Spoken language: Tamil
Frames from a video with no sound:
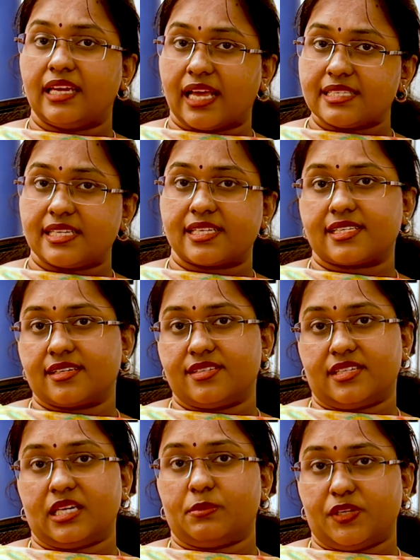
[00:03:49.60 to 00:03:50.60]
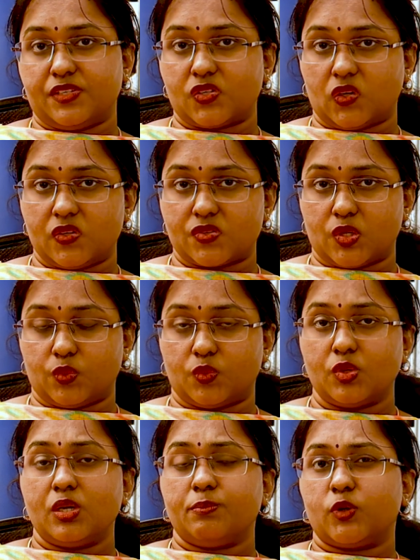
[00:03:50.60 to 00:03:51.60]
லாசிக் சர்ஜரி அப்படின்னு சொல்லி
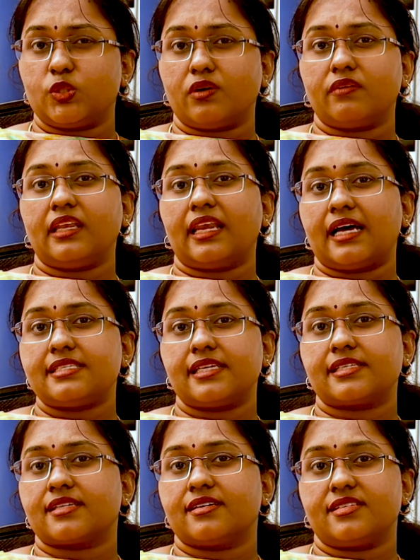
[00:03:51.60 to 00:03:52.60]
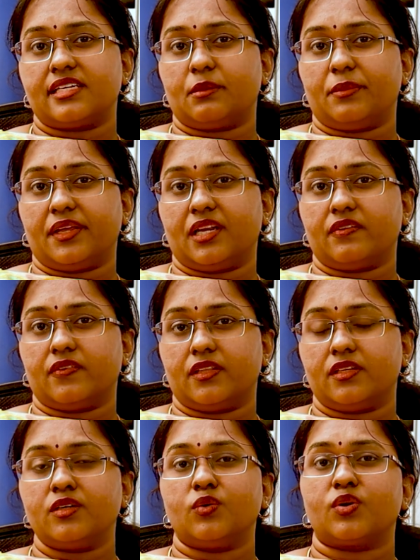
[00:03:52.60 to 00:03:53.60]
சொல்லுவோம் பொதுவாகவே லாசிக் சர்ஜரி அப்படின்னா
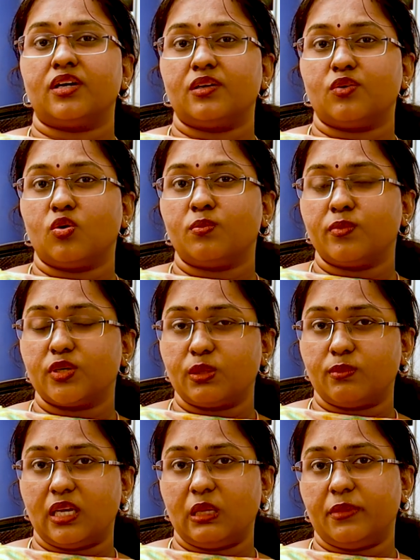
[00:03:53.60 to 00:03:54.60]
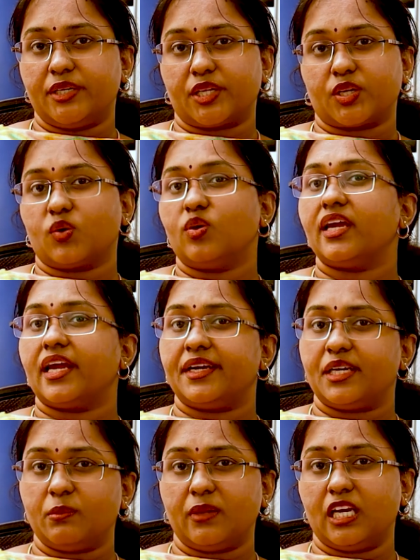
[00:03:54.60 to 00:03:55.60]
வந்து ஒரு ஒம்பது மில்லிமீட்டருக்கோ இல்லை
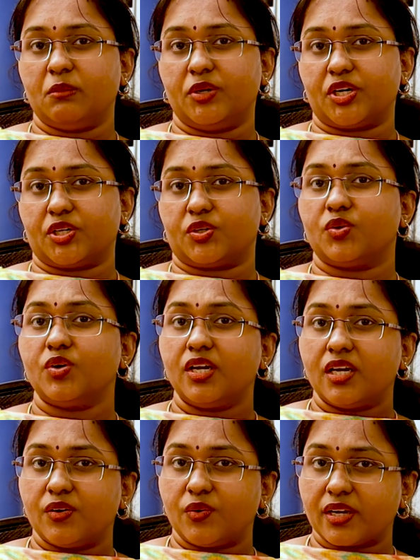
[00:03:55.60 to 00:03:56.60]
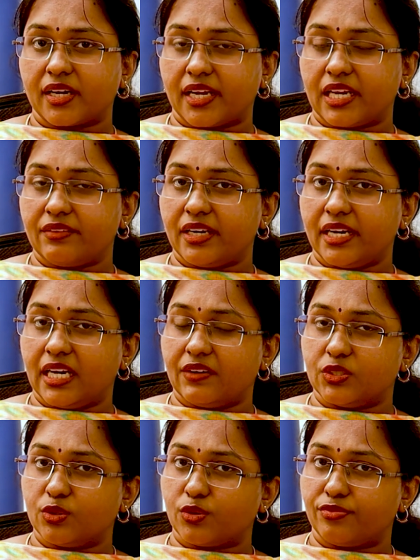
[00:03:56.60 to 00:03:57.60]
எட்டு மில்லிமீட்டருக்கோ ஒரு
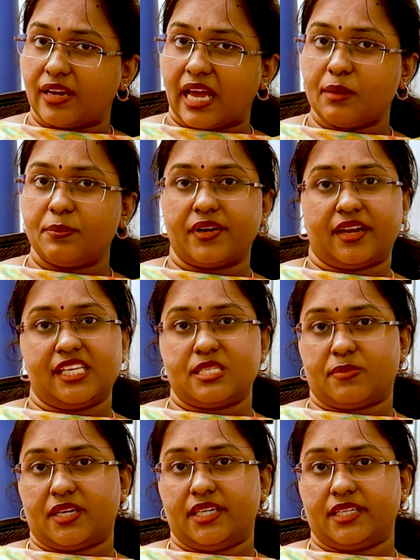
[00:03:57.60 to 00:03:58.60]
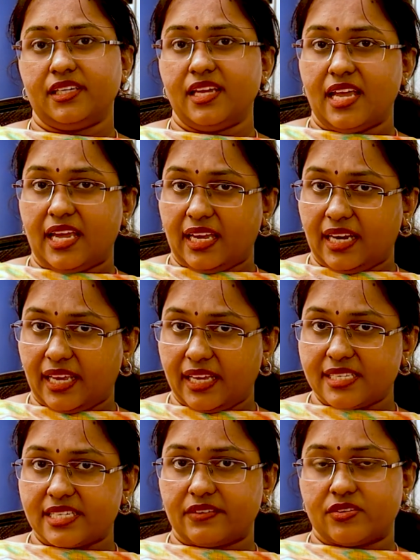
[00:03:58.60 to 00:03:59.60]
கருவிழியில் வந்து ஒரு ஃப்ளாப்பை ரைஸ் பண்ணிவிட்டு
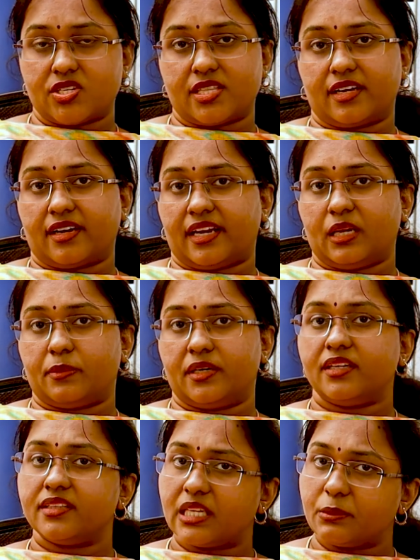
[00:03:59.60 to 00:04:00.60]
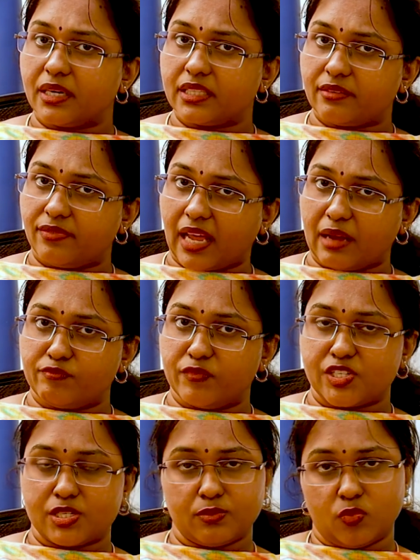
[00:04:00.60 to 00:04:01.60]
லேசர் வச்சு அதை கரெக்ட் பண்ணிட்டு திரும்ப அந்த ஃப்ளாப்
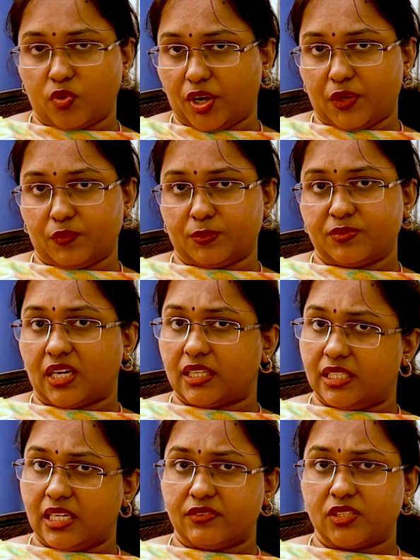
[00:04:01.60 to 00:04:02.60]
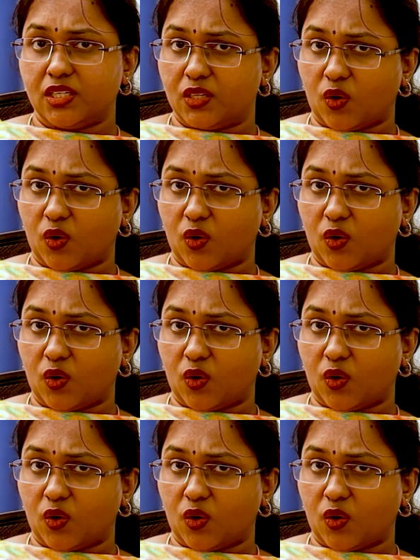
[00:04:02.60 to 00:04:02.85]
வச்சு மூடிடுவோம் அதுதான் வந்து